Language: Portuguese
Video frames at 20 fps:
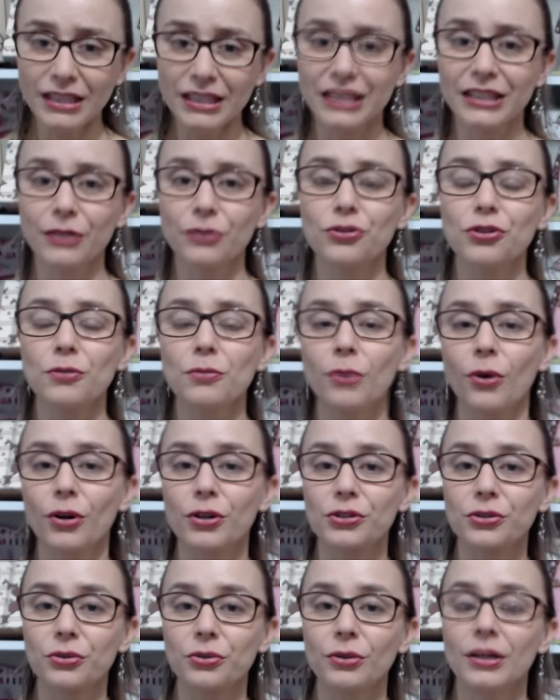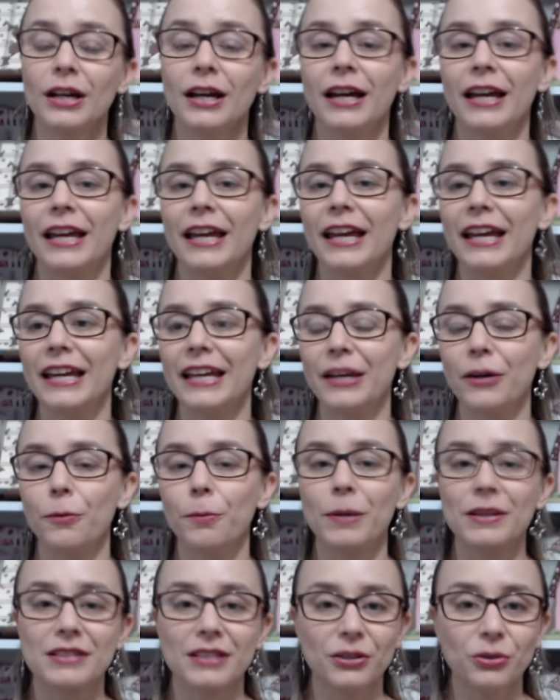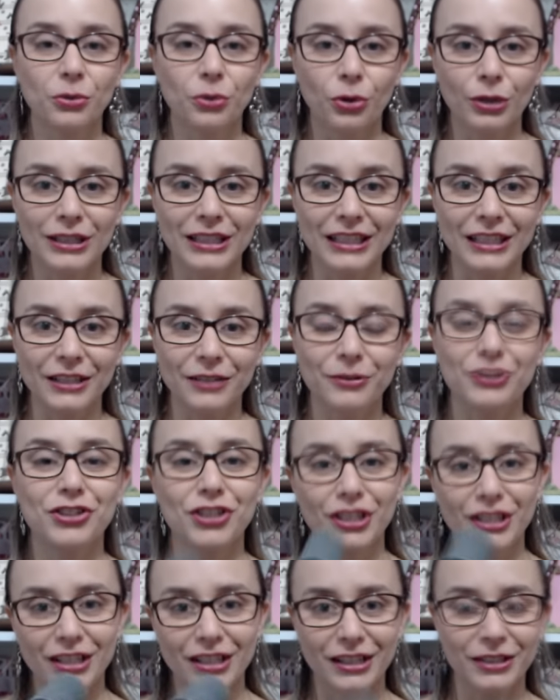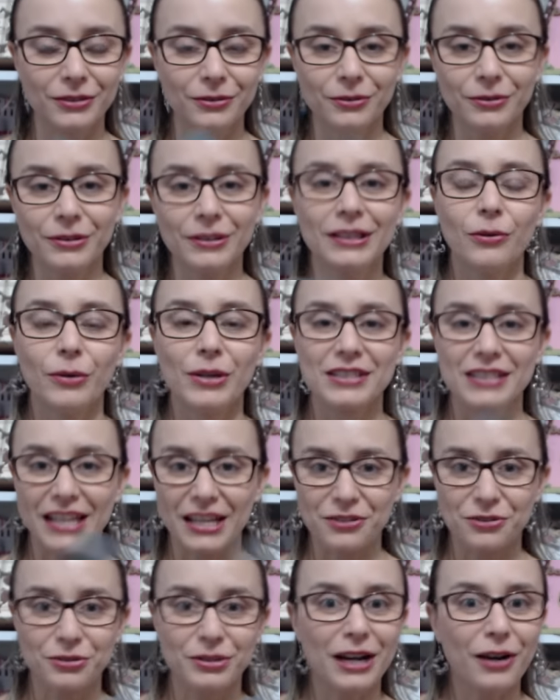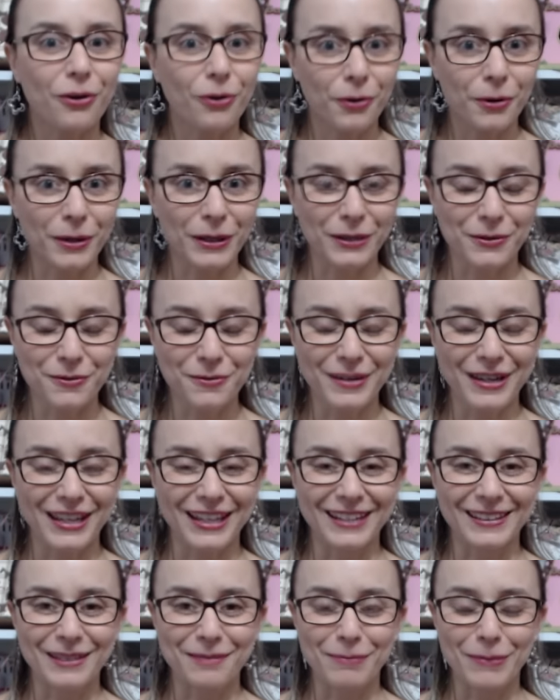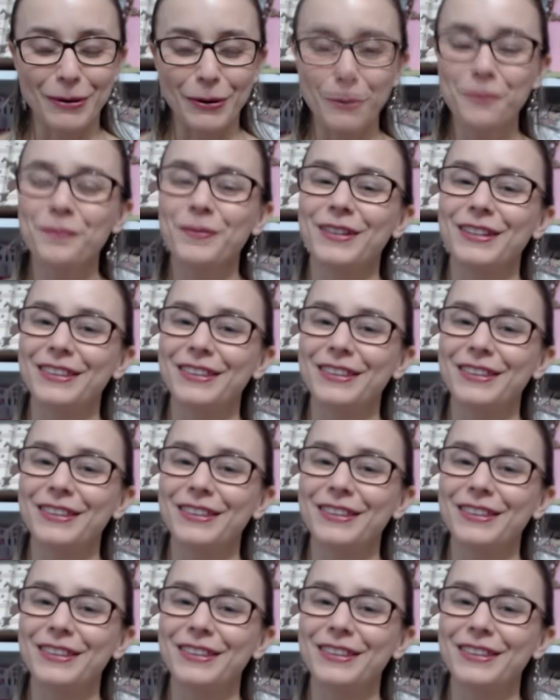em que eu te mostro é, eu passando o rolinho e tirando o excesso da cola com ele, tá bom?